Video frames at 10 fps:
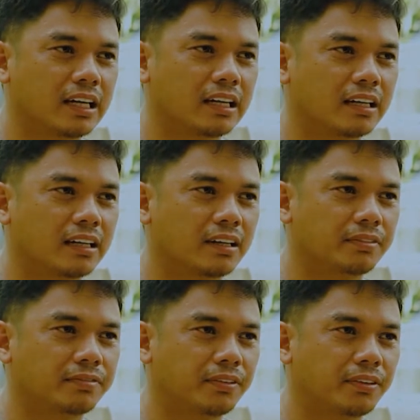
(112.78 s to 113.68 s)
uh,
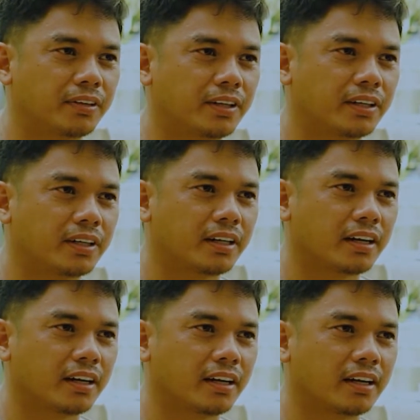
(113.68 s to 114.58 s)
four
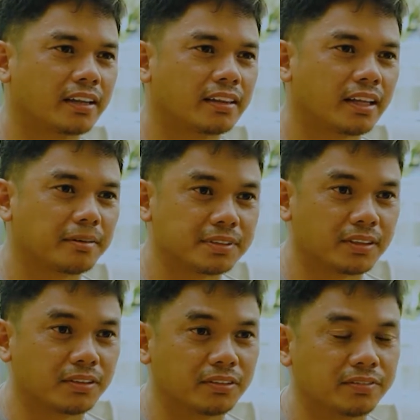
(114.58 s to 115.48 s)
uh, types
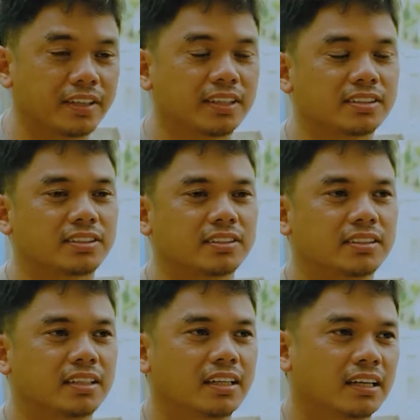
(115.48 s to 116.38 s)
ng goldfish.
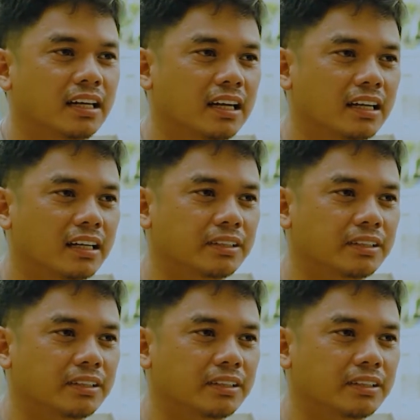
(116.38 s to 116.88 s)
Uh,